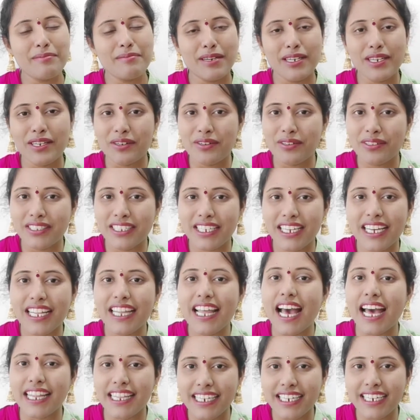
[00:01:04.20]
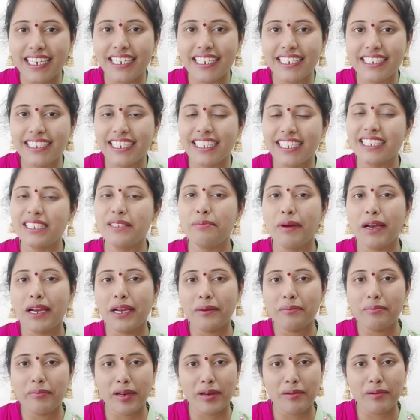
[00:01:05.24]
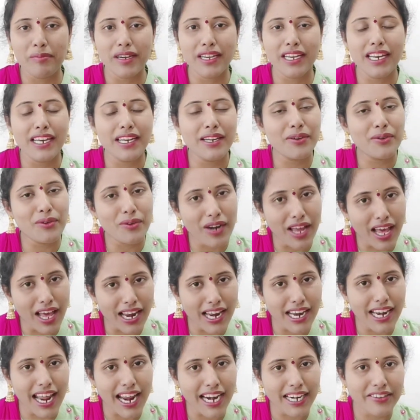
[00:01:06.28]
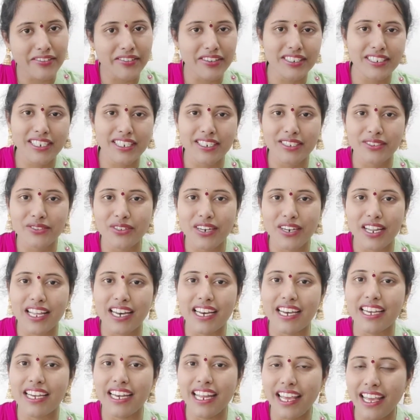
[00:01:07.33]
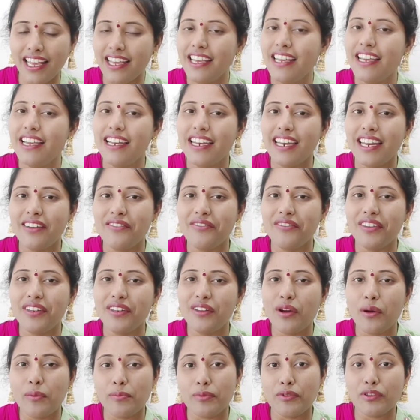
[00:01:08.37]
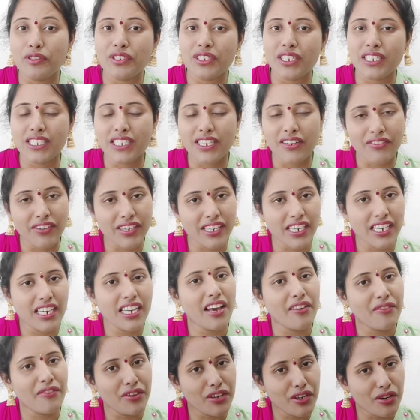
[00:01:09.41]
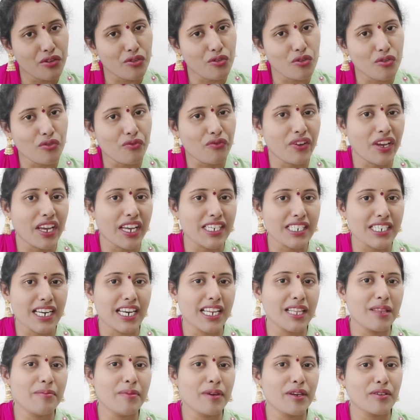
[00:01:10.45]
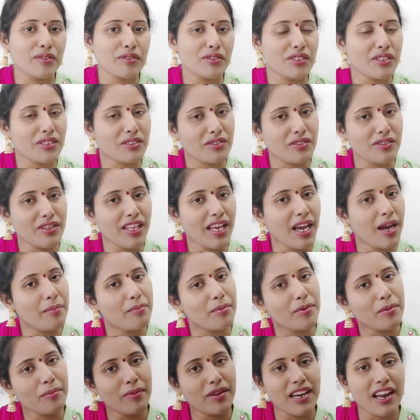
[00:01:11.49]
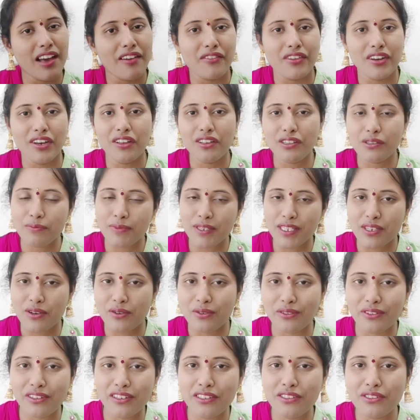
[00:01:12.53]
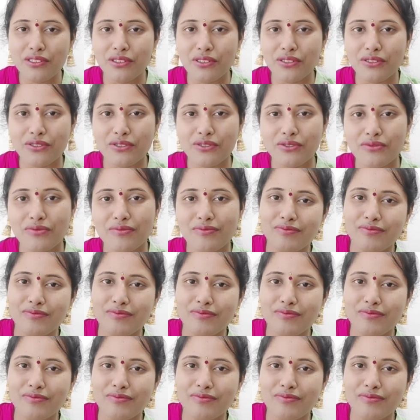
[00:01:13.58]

బటన్ ఉంది కదా అది క్లిక్ చేసి పక్కన బెల్ బటన్ని కూడా అలానే యాక్టివేట్ చేసుకున్నారంటే నేను వీడియో అప్లోడ్ చేసిన వెంటనే నా వీడియో నోటిఫికేషన్ అనేది మీకు వచ్చేస్తుంది అప్పుడు మీరు నా వీడియోస్ మిస్ అవ్వకుండా చూడొచ్చు